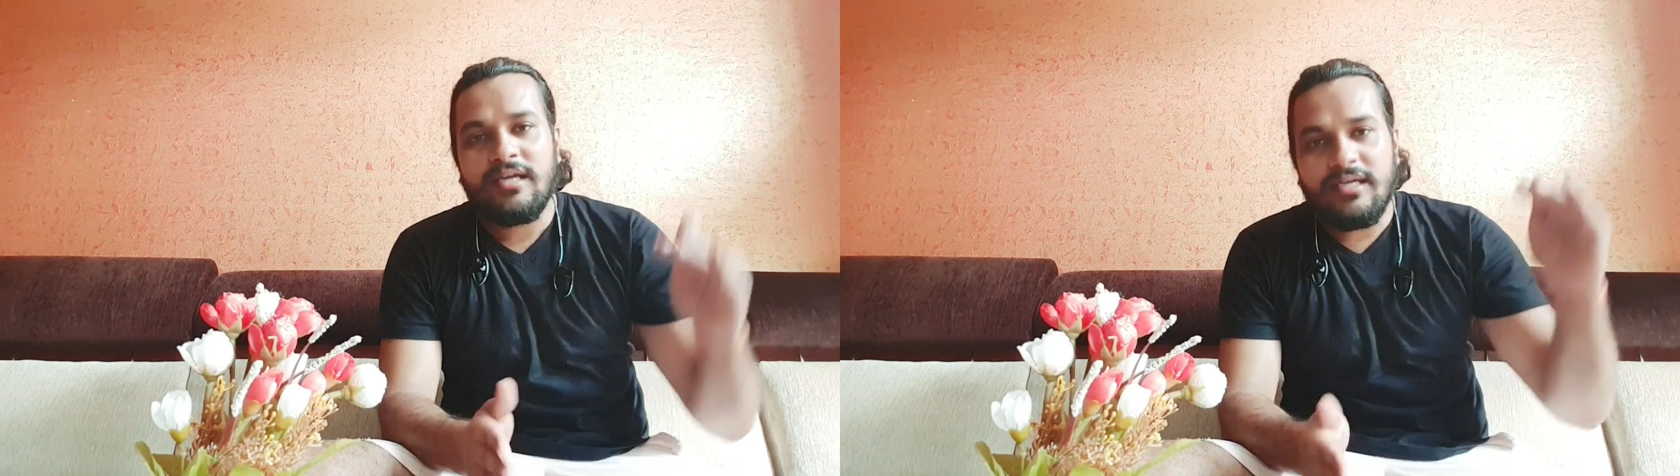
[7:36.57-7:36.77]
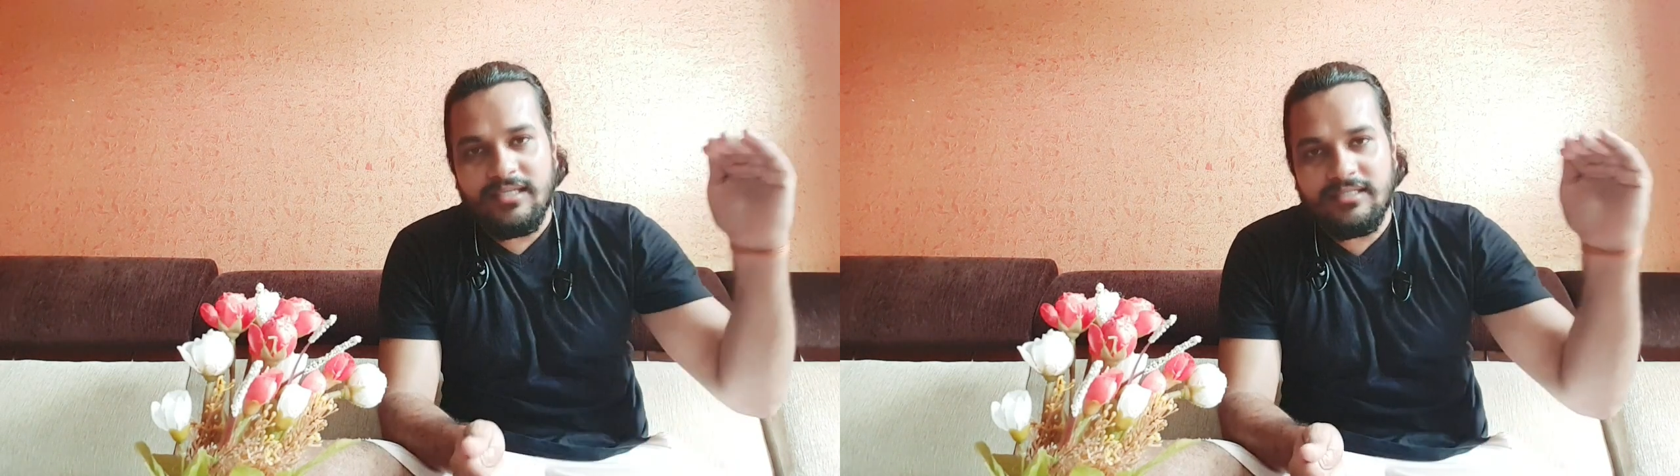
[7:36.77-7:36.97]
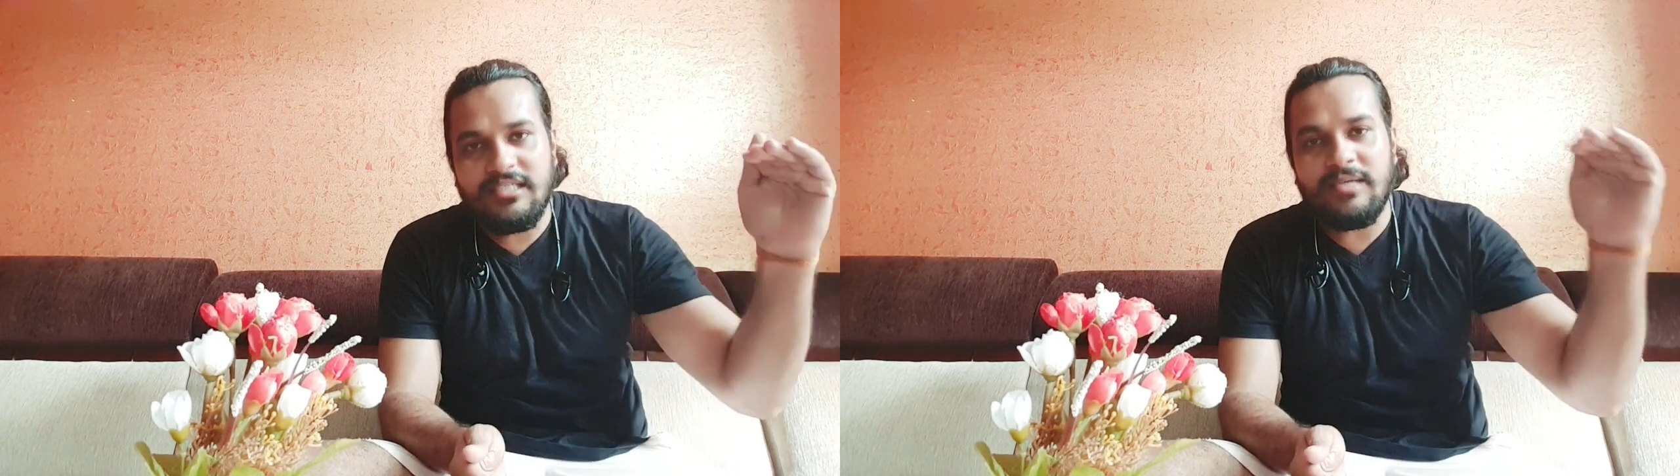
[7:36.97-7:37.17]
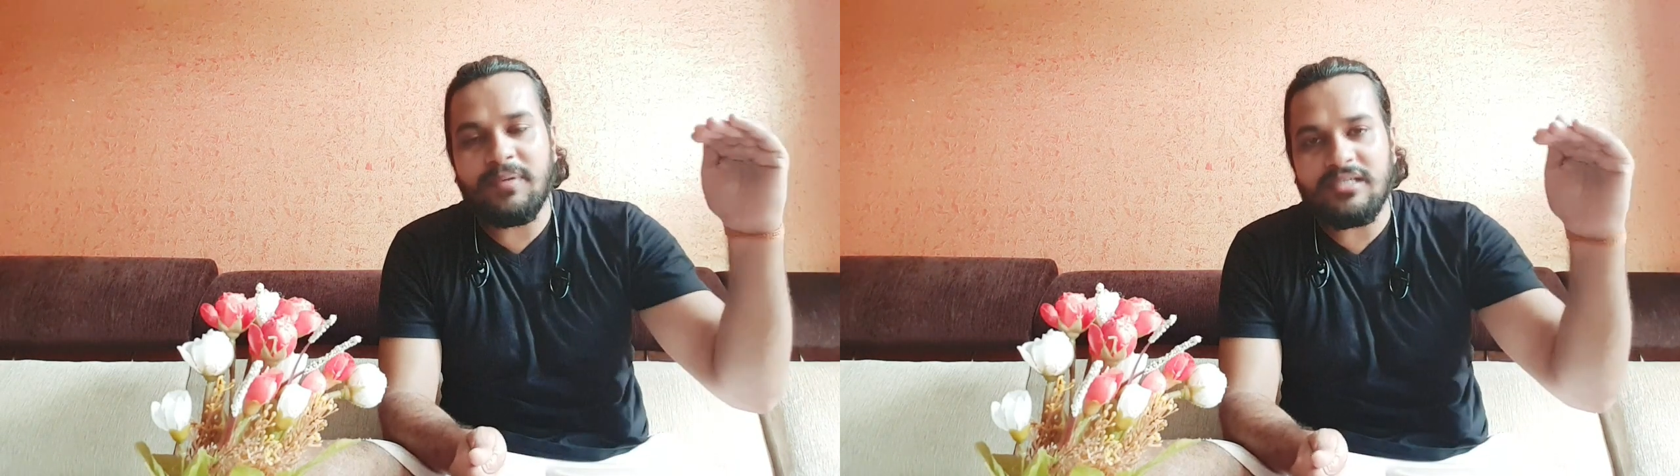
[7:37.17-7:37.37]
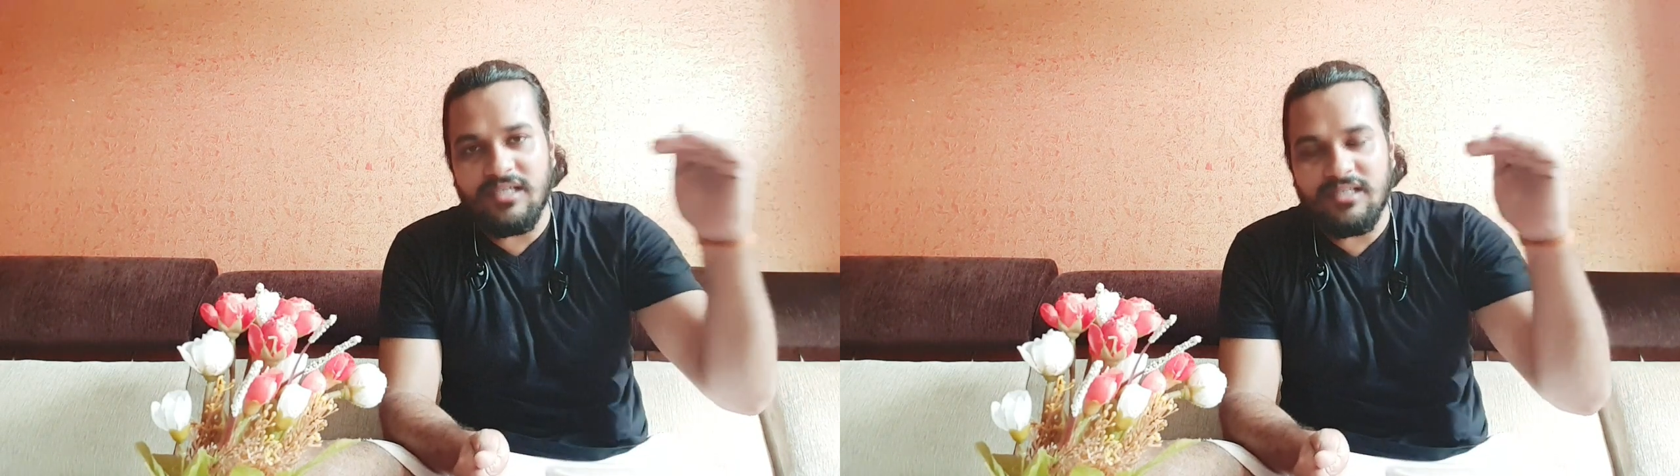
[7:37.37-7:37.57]
रस्सी
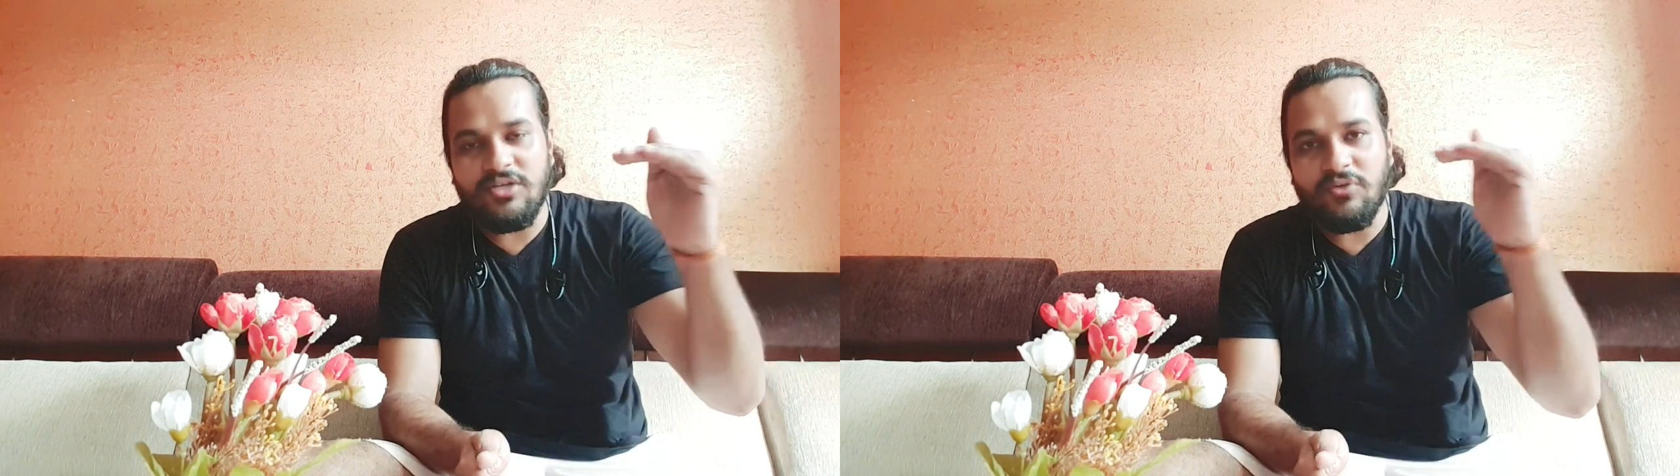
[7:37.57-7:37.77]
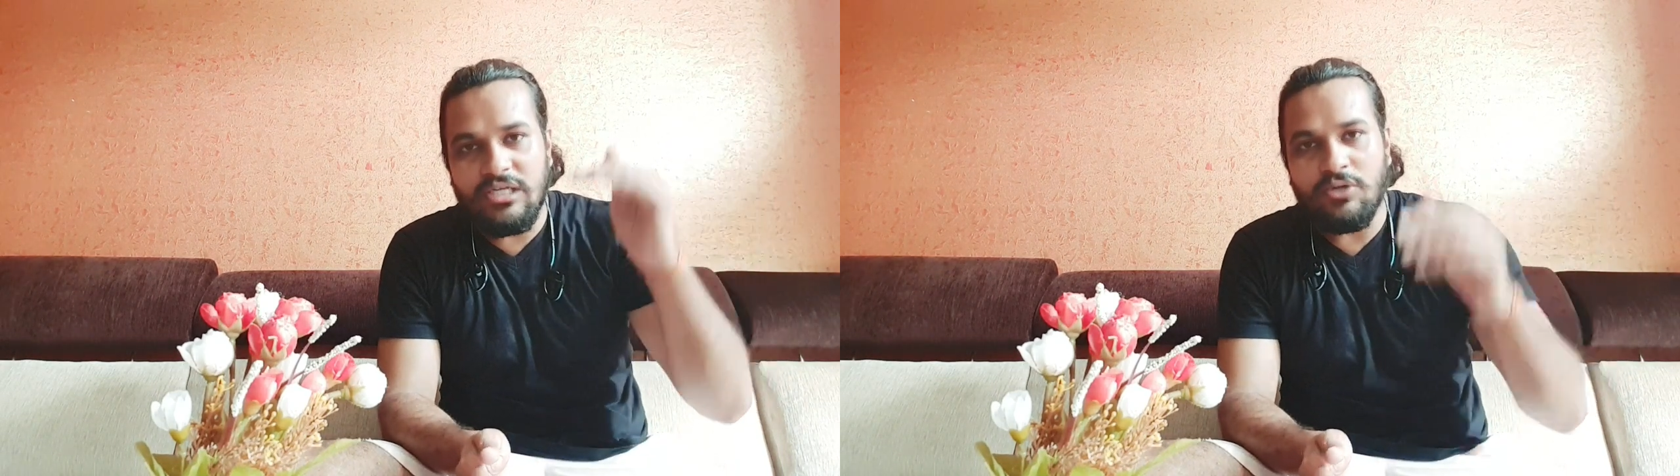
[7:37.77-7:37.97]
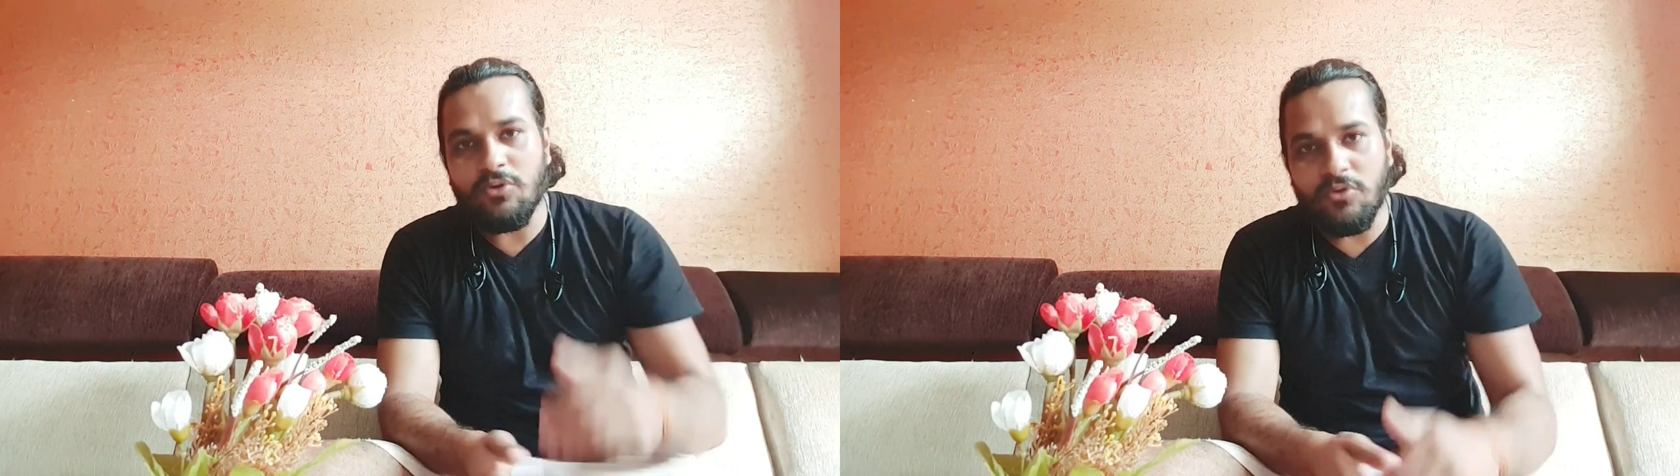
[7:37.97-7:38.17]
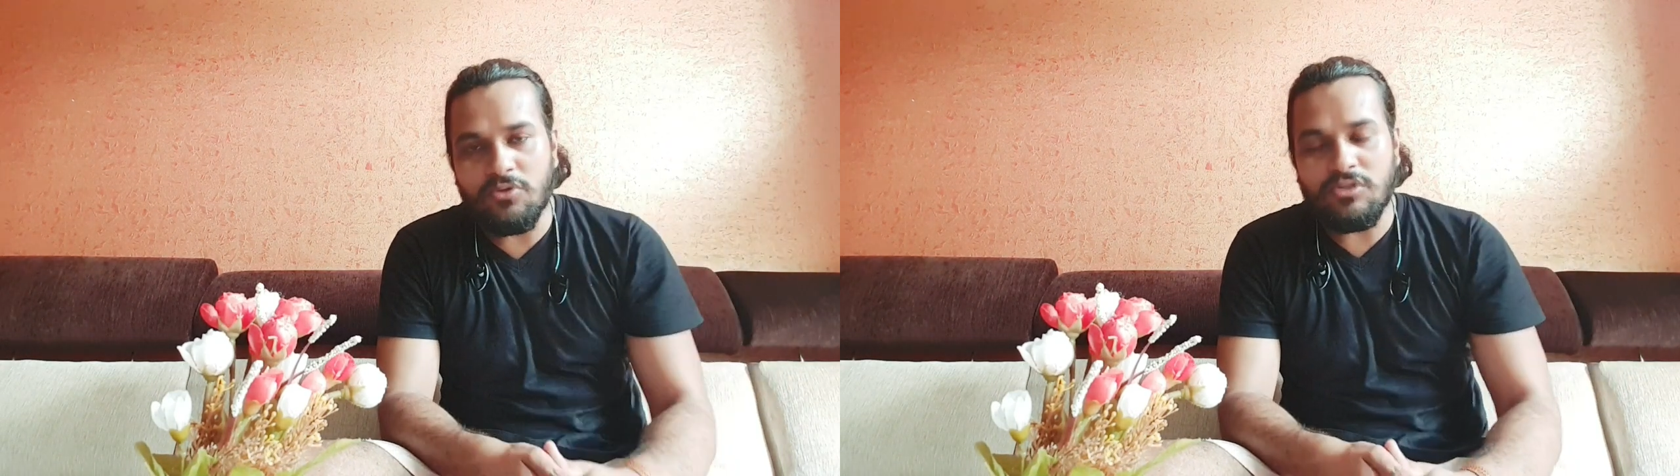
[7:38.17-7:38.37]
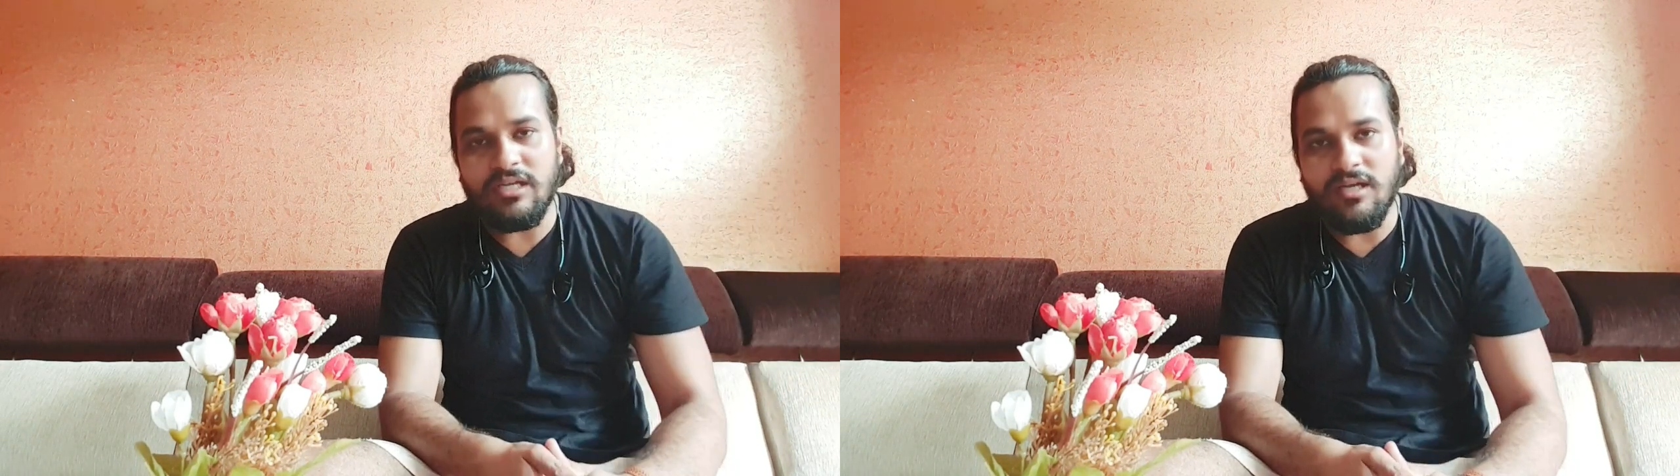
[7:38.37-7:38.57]
पर चलते हुए लोगों
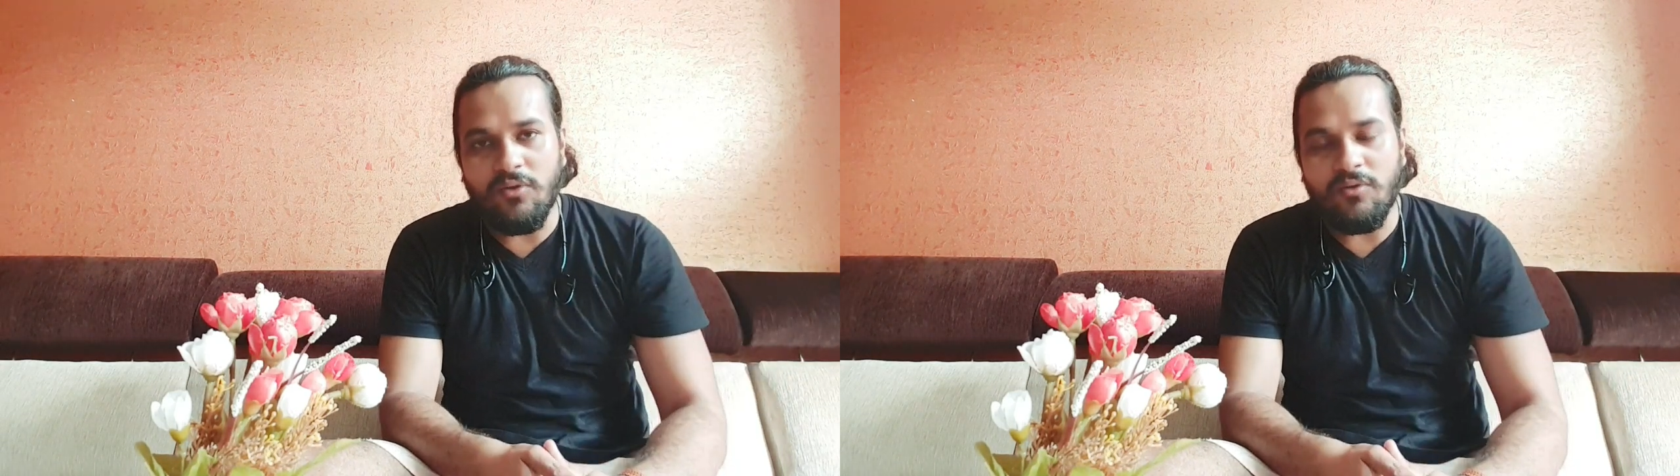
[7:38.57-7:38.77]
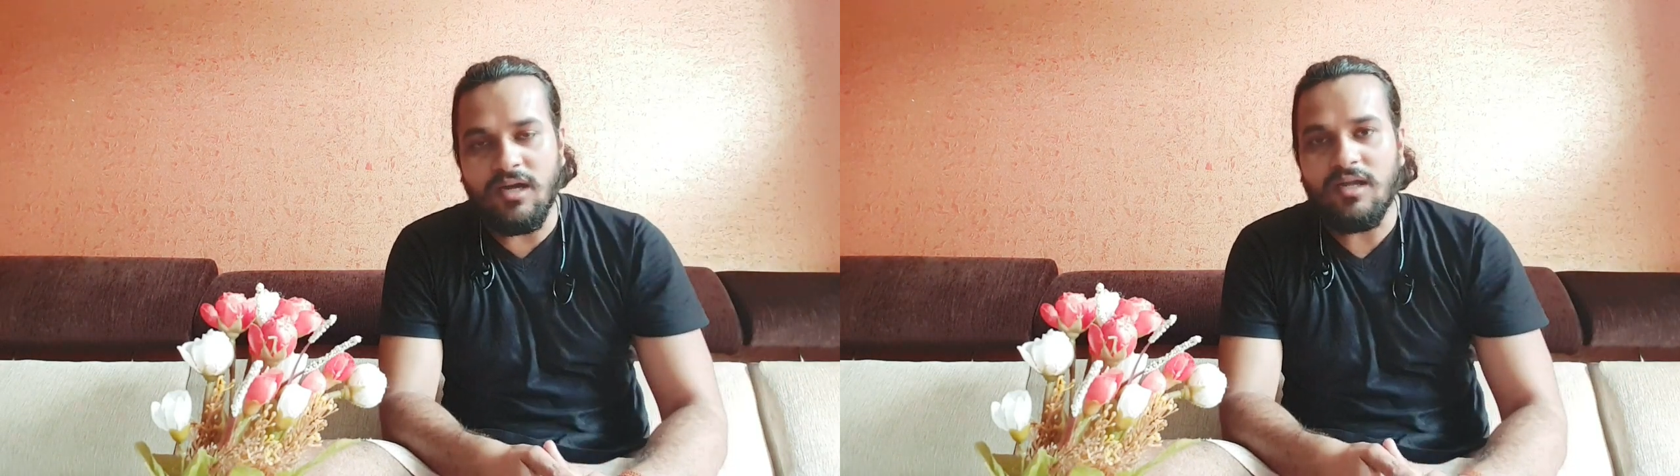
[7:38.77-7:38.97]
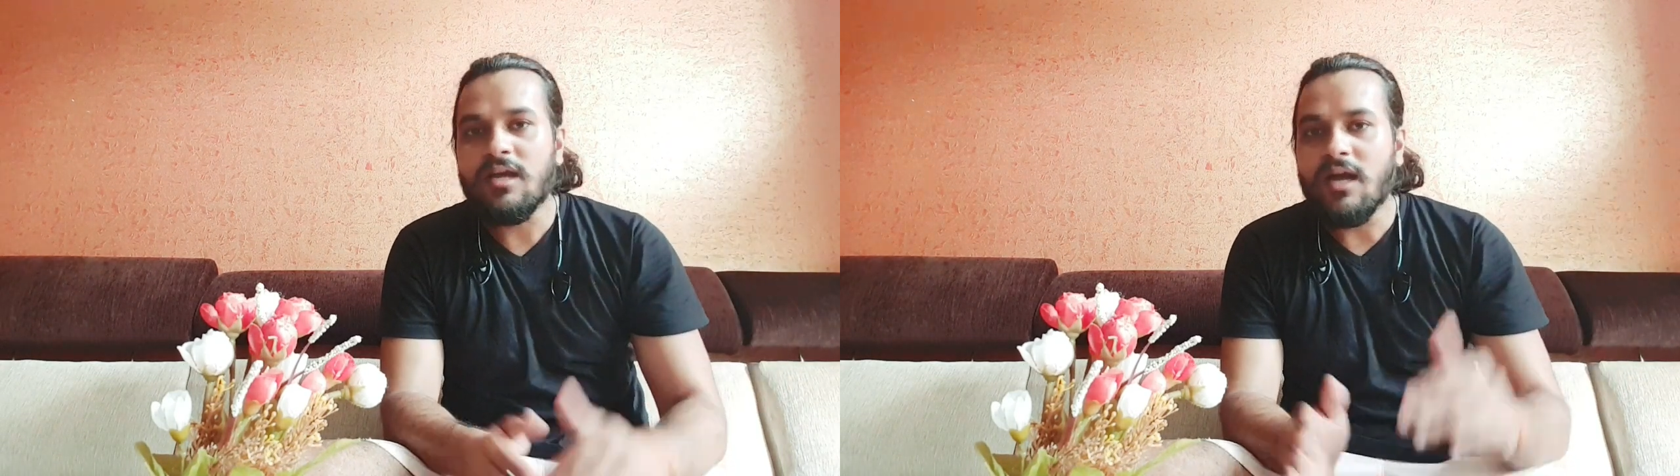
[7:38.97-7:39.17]
को देखा होगा